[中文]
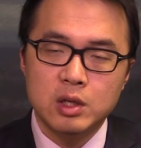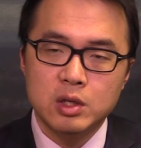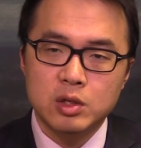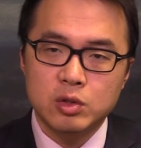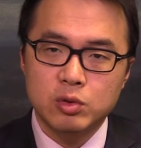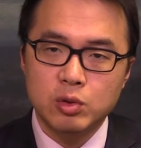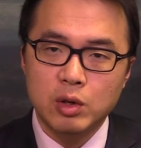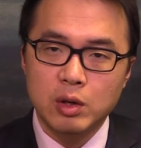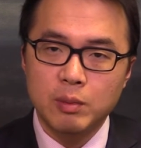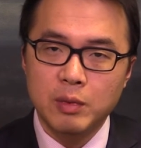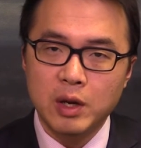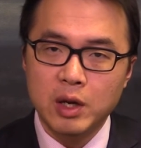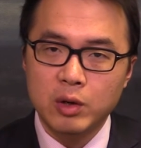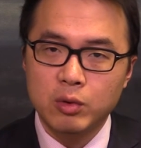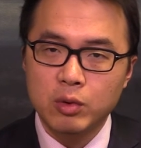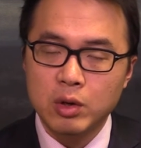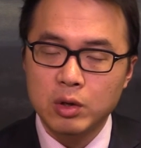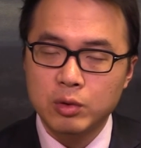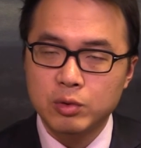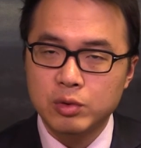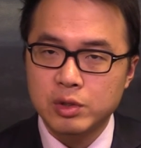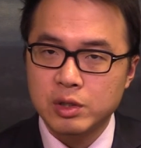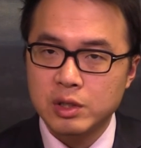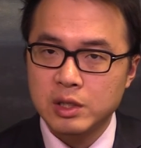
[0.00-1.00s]
所以美
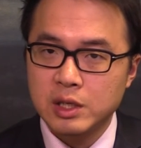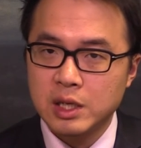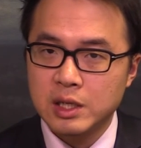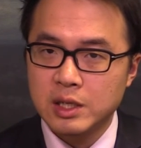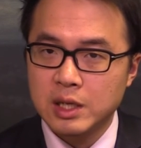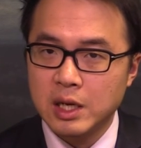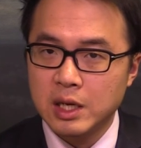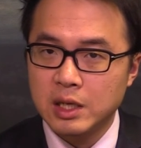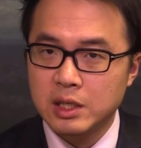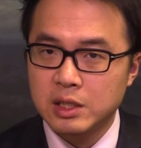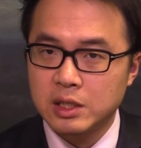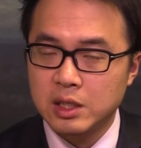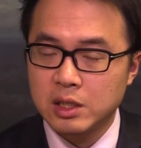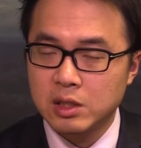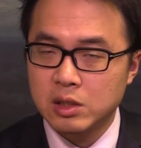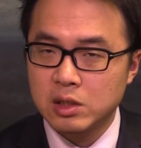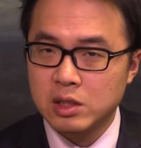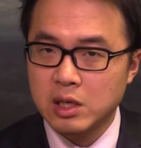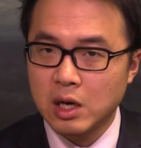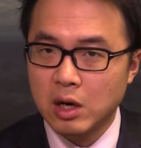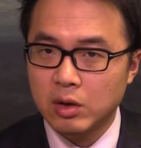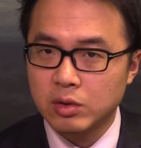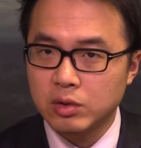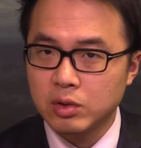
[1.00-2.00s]
国股市现在已经
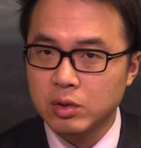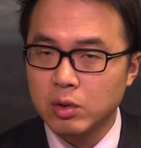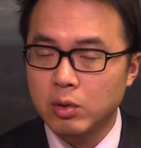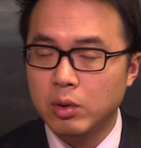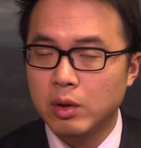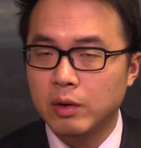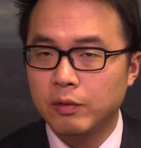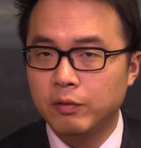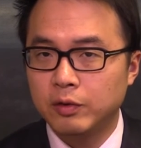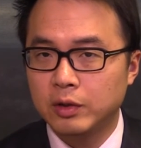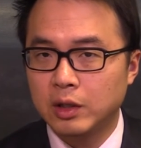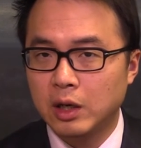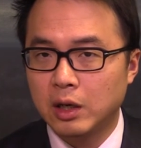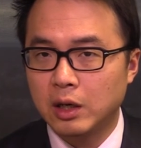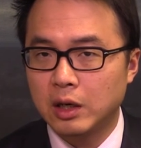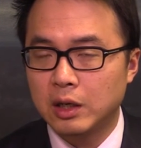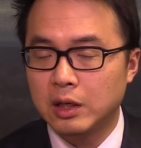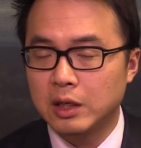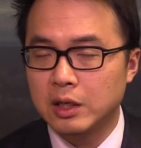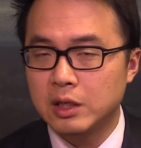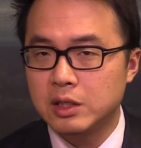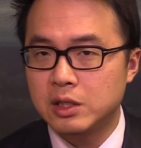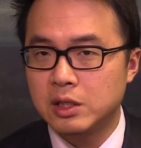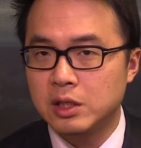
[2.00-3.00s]
早就恢复到
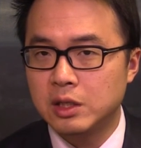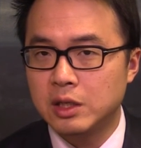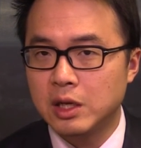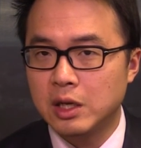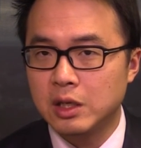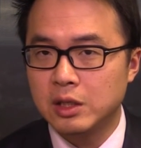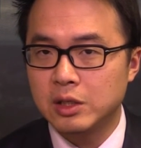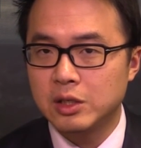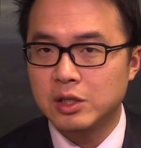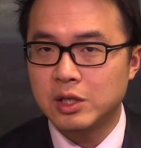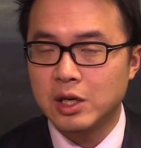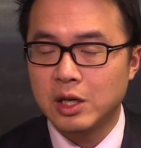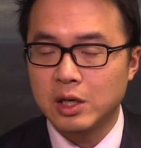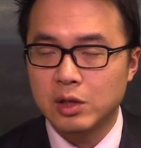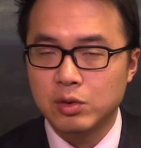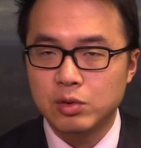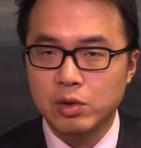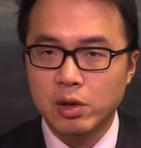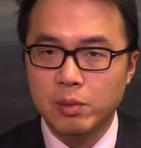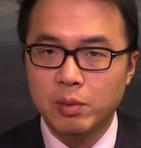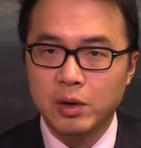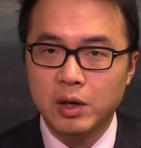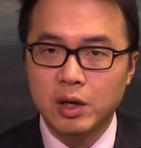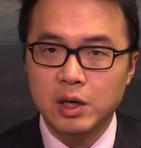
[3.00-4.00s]
了07年以前的
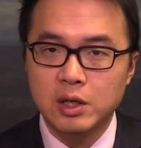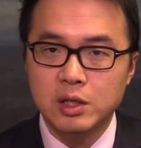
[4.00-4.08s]
水平，